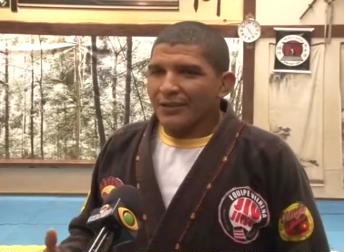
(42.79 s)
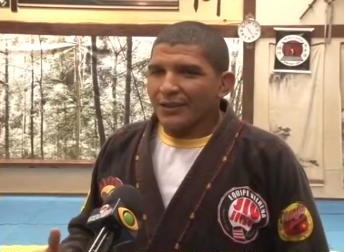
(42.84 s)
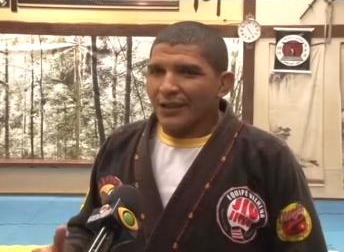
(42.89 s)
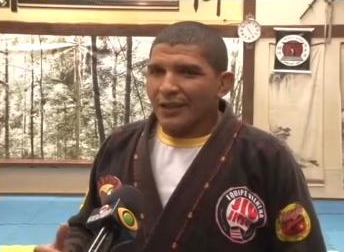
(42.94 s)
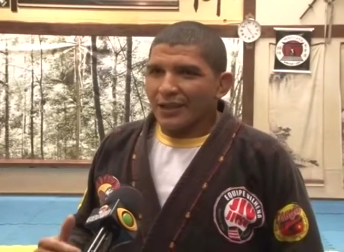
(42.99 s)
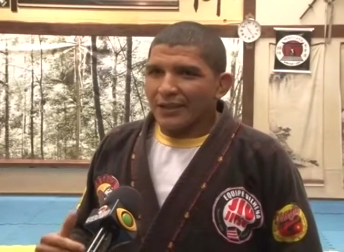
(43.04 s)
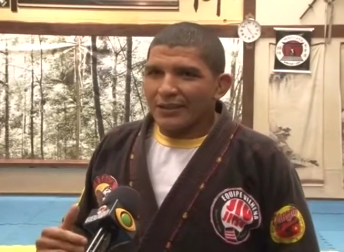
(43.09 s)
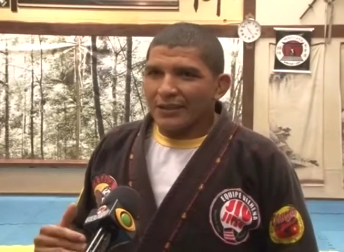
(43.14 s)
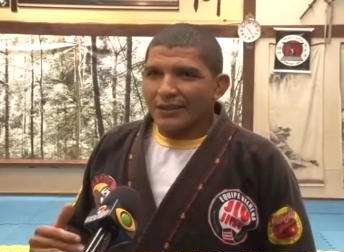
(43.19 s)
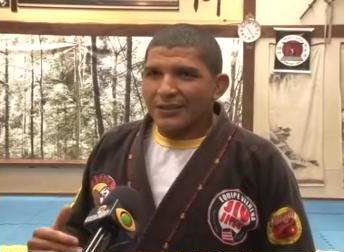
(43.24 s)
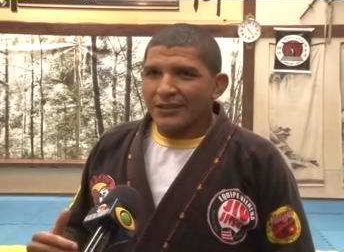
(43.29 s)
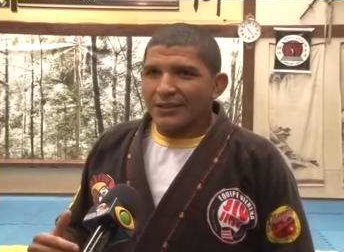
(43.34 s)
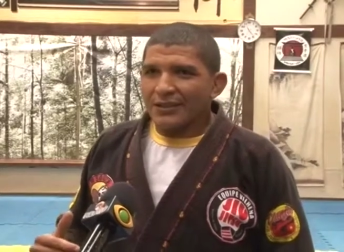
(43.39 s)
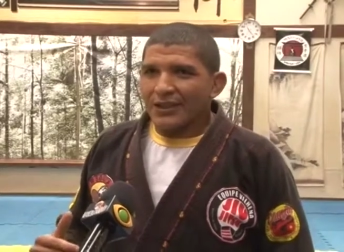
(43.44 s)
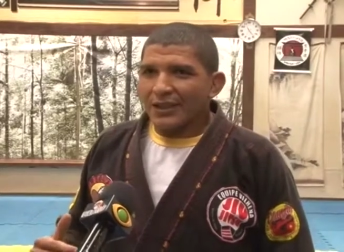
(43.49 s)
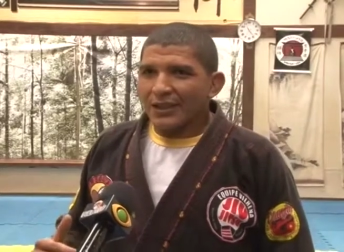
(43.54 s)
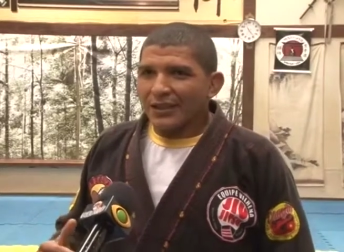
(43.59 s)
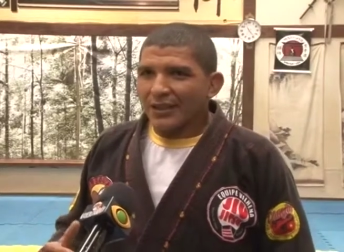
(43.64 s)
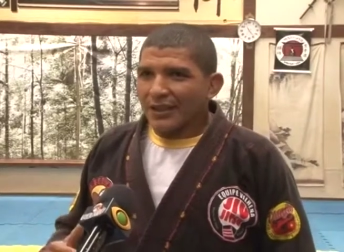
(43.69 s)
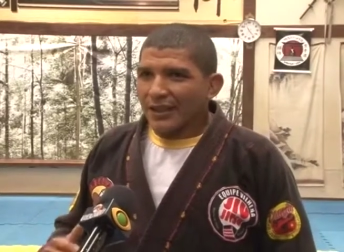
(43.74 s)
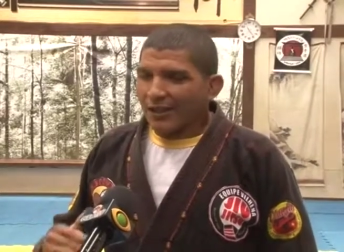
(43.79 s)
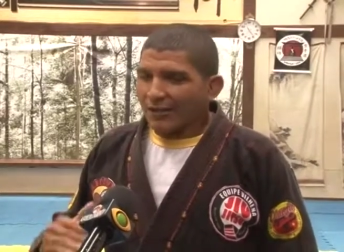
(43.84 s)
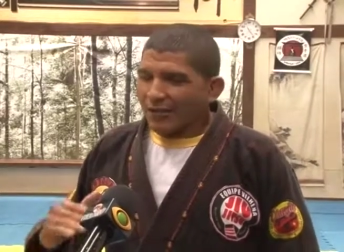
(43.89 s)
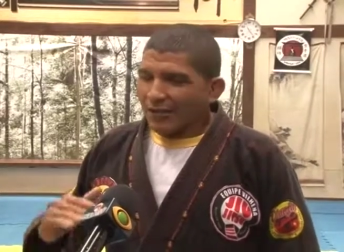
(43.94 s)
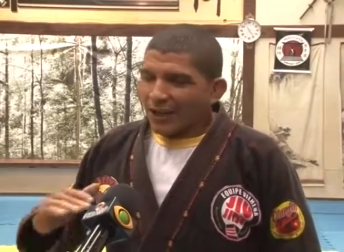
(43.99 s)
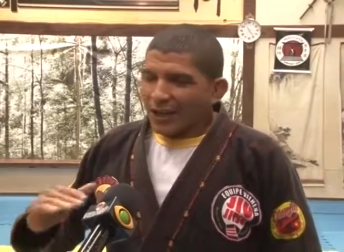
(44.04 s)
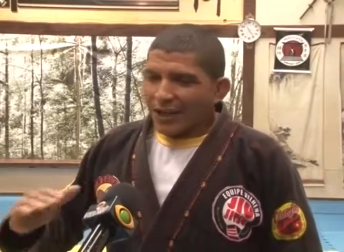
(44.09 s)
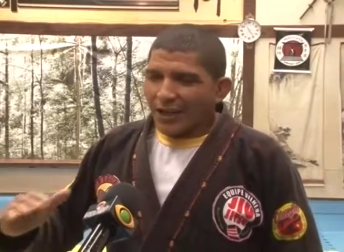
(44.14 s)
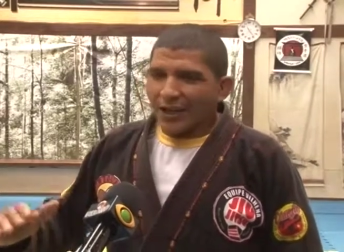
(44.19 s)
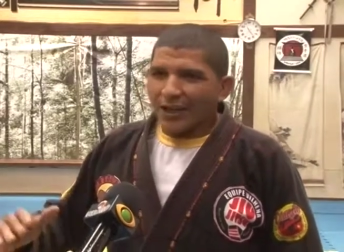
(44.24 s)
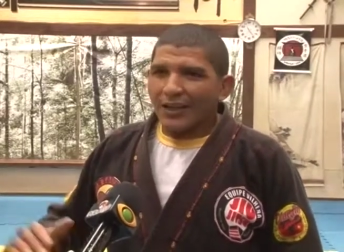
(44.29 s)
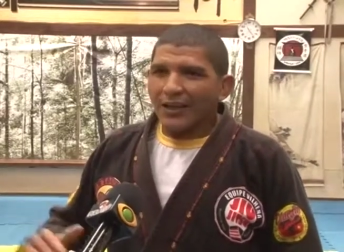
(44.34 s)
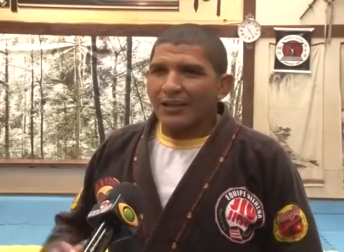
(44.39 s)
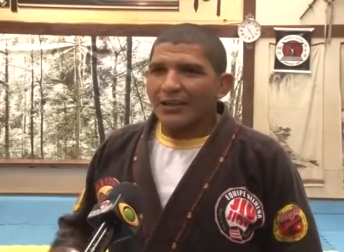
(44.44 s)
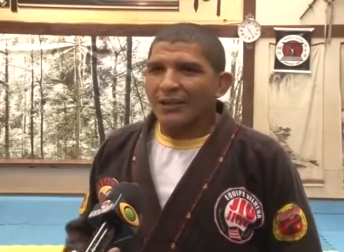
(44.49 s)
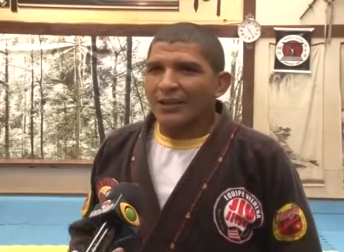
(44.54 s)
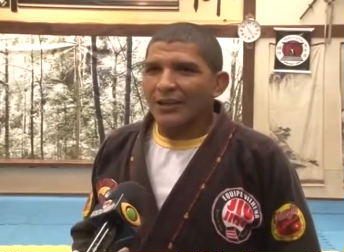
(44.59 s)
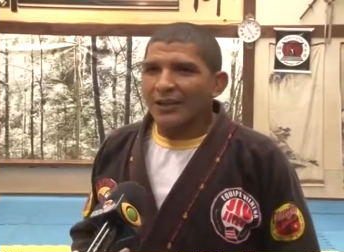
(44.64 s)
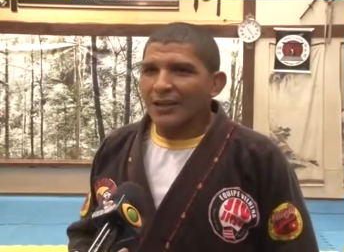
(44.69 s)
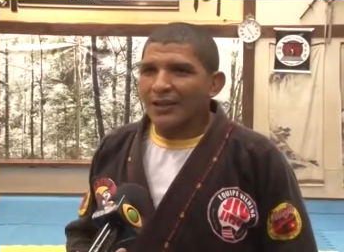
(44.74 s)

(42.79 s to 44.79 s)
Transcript: é, a gente tem que levar ela,